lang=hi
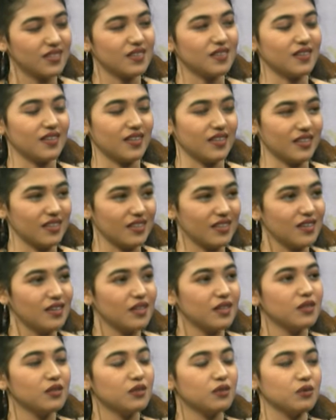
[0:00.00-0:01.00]
राइट
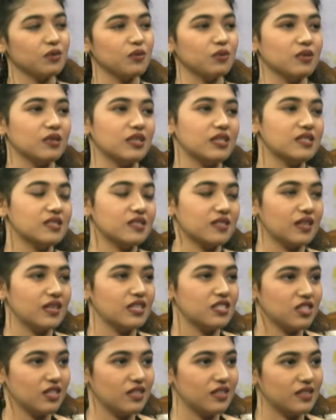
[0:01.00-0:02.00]
तो
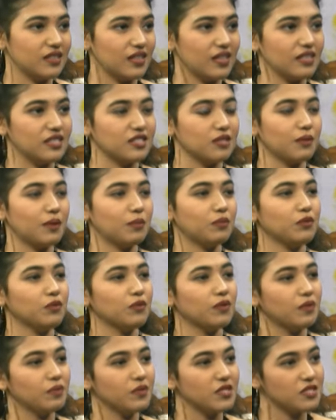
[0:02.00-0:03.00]
इसके चलते जब आप
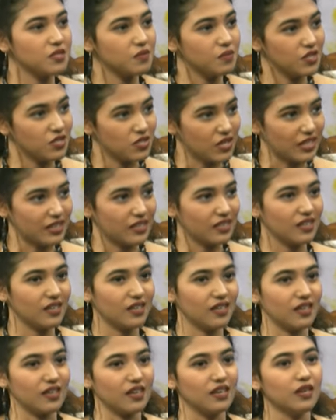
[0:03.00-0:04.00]
टूर्नामेंट्स में जाते
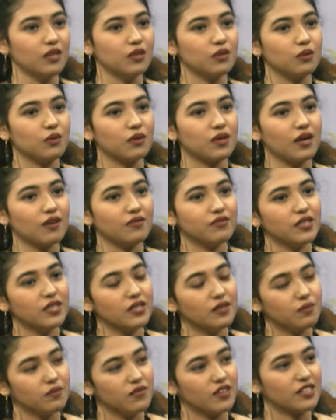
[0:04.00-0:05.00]
हैं तो
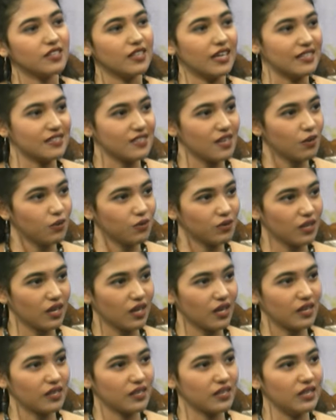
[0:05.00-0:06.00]
काफ़ी वक्त ऐसा होता
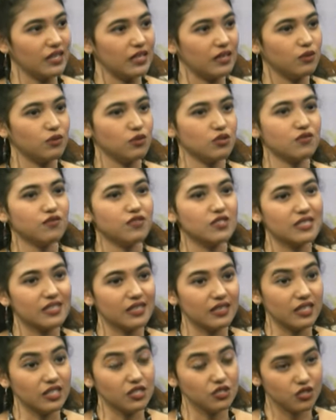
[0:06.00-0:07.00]
है कि कुछ
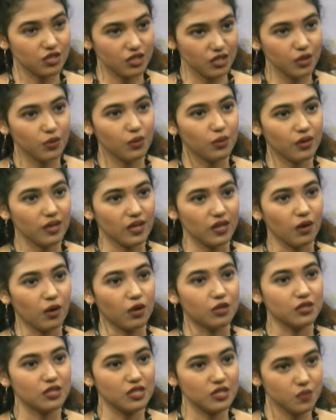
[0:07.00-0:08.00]
फिज़िकल इंजरी हो गई
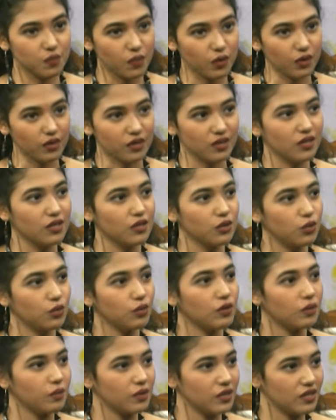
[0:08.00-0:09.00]
ऑन दी स्पॉट
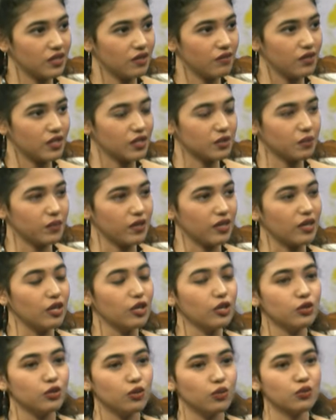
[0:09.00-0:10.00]
टूर्नामेंट के वक्त पे
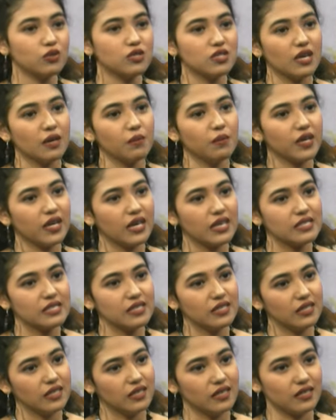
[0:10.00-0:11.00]
तो उस टाइम पे
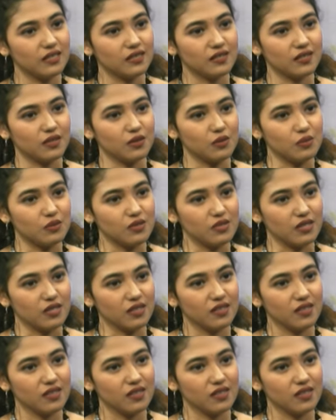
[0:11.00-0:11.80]
कैसे डील करते हैं उससे